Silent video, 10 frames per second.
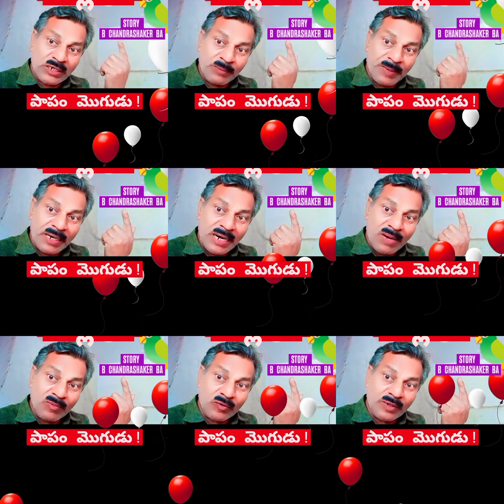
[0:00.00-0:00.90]
మొదటి
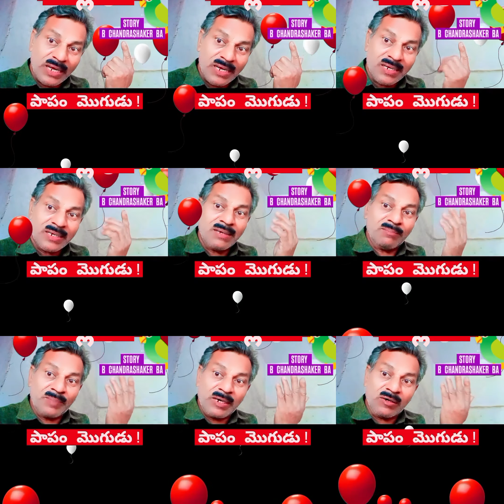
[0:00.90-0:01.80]
పెళ్ళాం కూడా
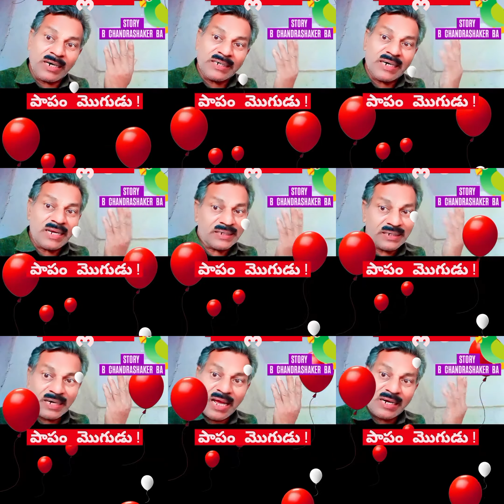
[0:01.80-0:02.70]
బిల్లు
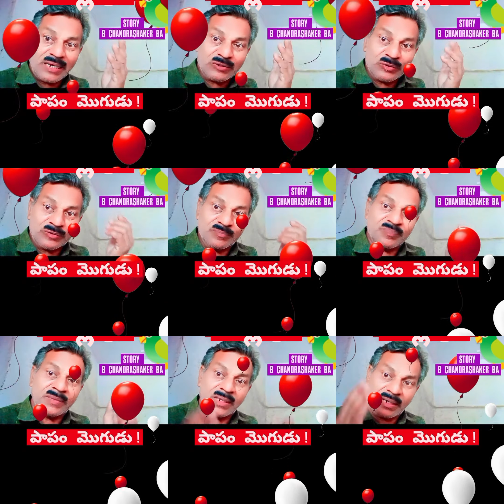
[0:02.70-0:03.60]
కట్టడానికి రాలేదు
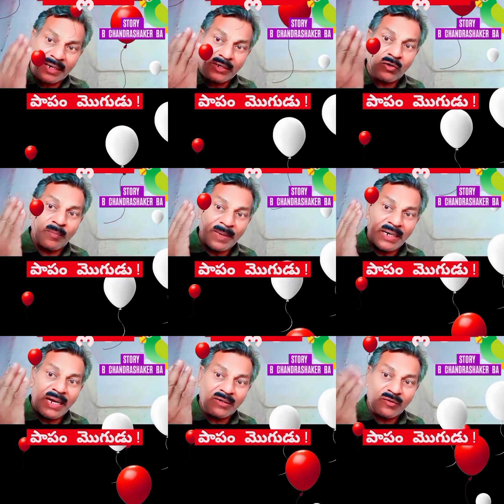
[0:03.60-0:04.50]
రెండో
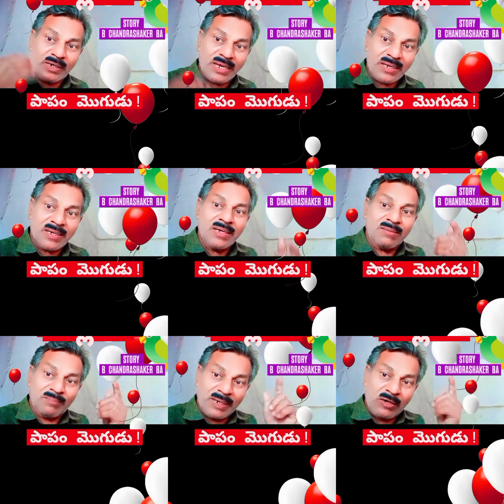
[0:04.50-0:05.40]
పెళ్ళాం కూడా
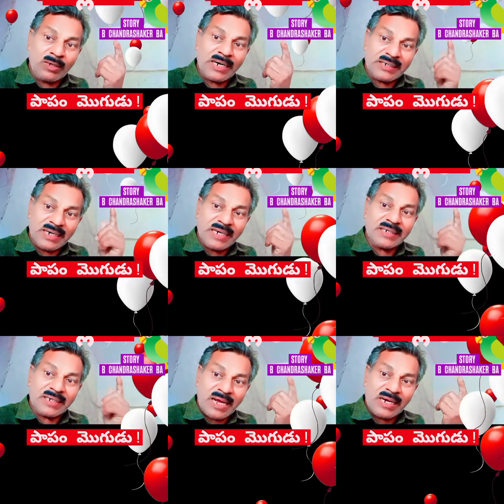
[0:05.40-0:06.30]
బిల్లు
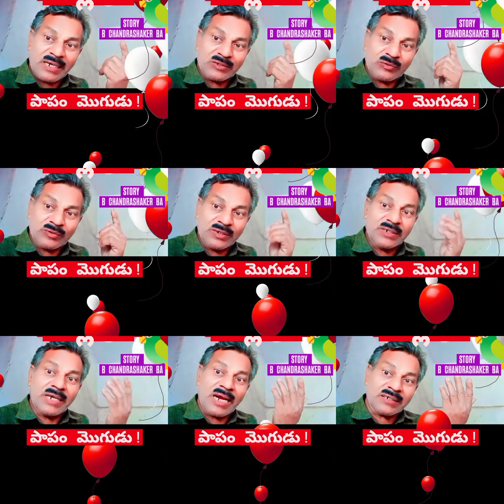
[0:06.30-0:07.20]
కట్టడానికి రాలేదు
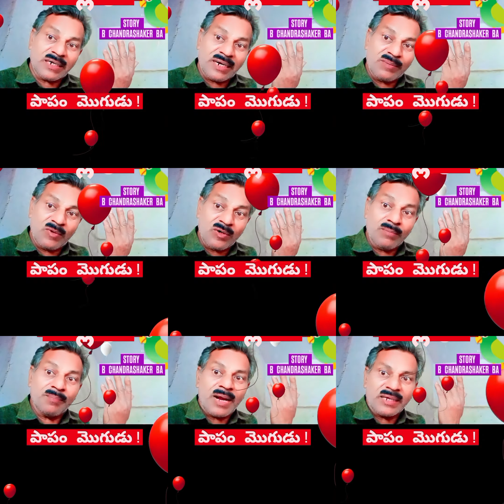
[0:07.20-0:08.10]
డాక్టర్
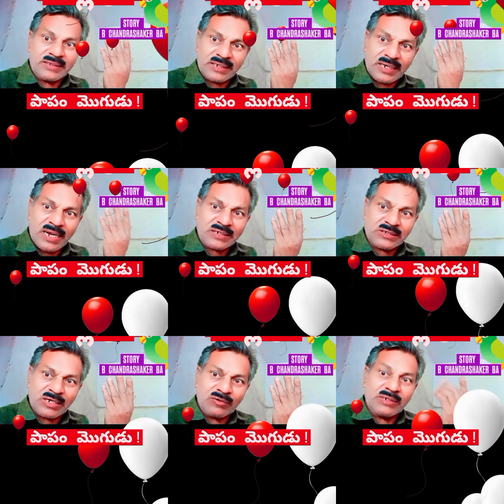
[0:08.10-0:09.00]
ఏమో పాతిక
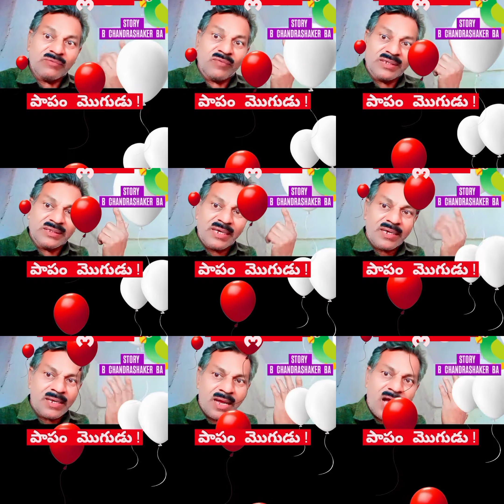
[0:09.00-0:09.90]
లక్షలు
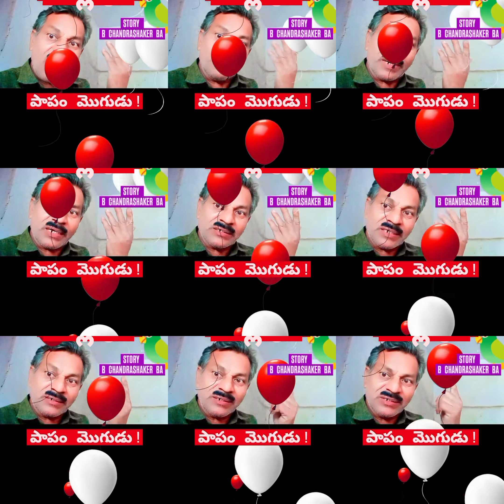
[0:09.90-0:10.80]
ఇవ్వందే
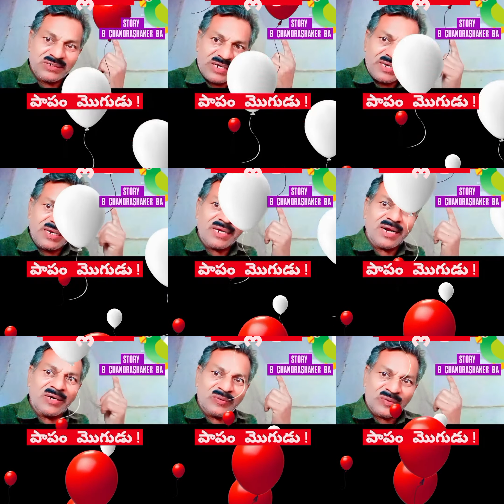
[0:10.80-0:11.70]
ఆపరేషన్
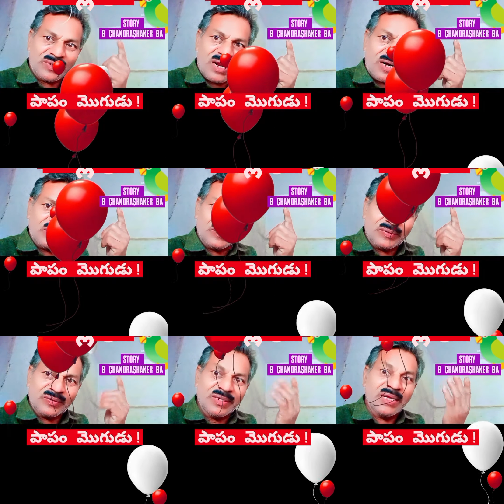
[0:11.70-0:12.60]

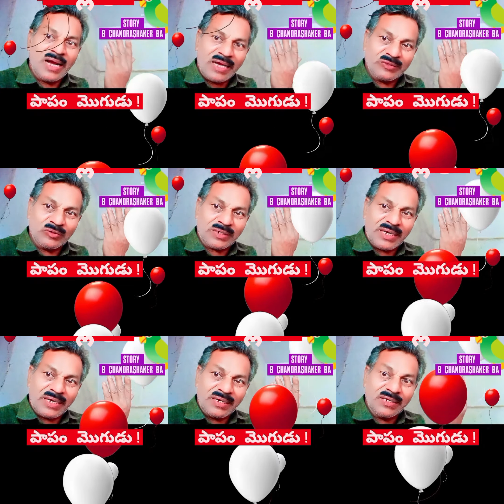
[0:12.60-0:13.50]
చెయ్యనంటున్నాడు
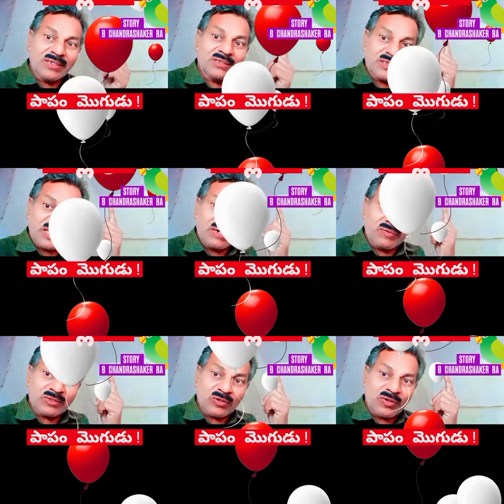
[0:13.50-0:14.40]
అందుకే
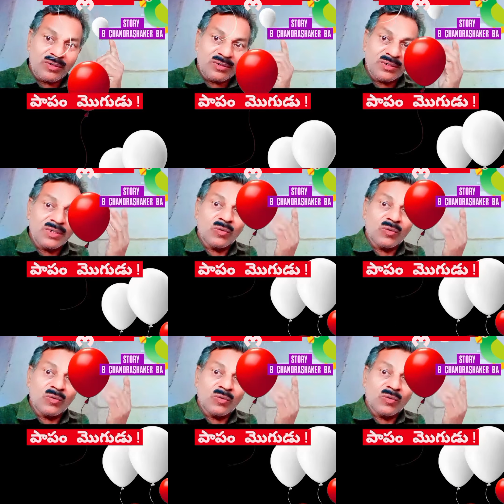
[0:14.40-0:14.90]
తెలివితో